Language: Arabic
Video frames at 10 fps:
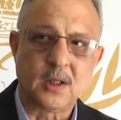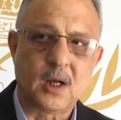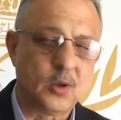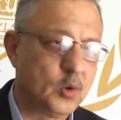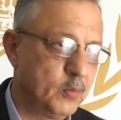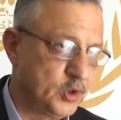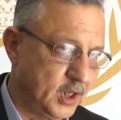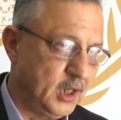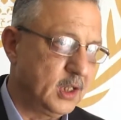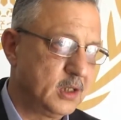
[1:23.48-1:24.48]
تقدم
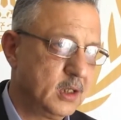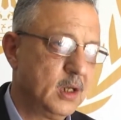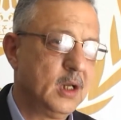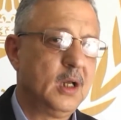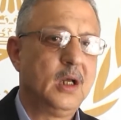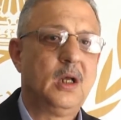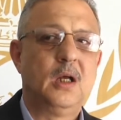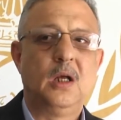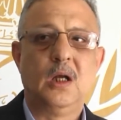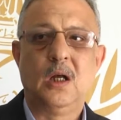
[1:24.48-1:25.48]
جيد
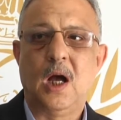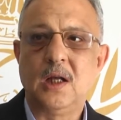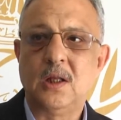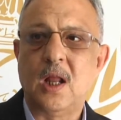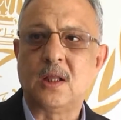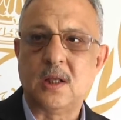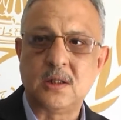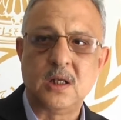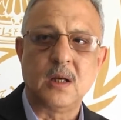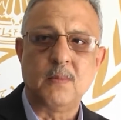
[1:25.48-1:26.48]
آه، ايضا
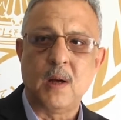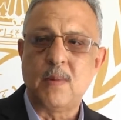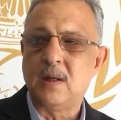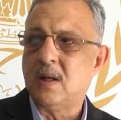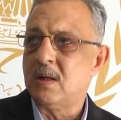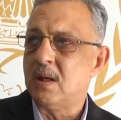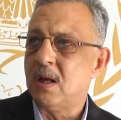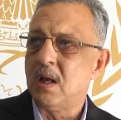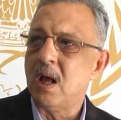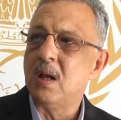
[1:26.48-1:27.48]
التنسيق ما بين
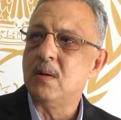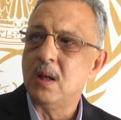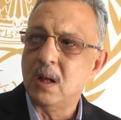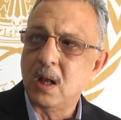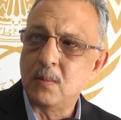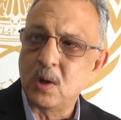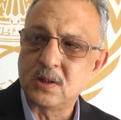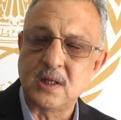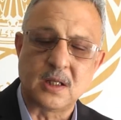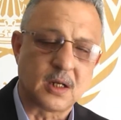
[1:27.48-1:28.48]

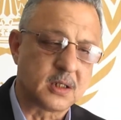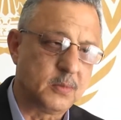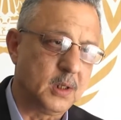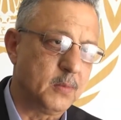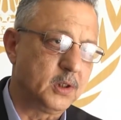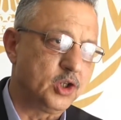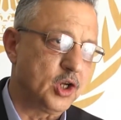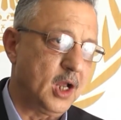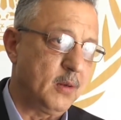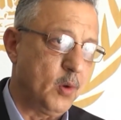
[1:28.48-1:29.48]
المؤسسات الرسميه
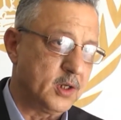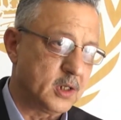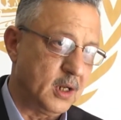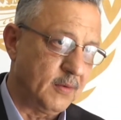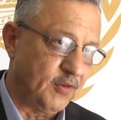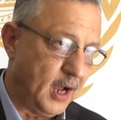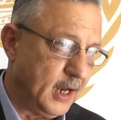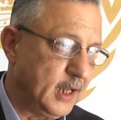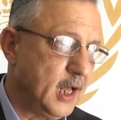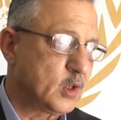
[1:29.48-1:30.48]
باتجاه
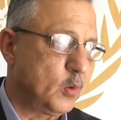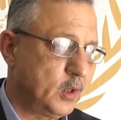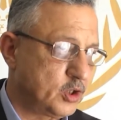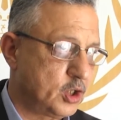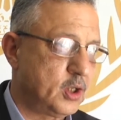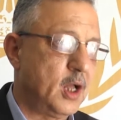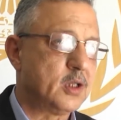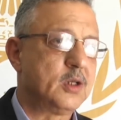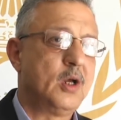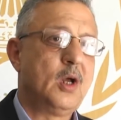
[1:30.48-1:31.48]
الفعاليات والنشاطات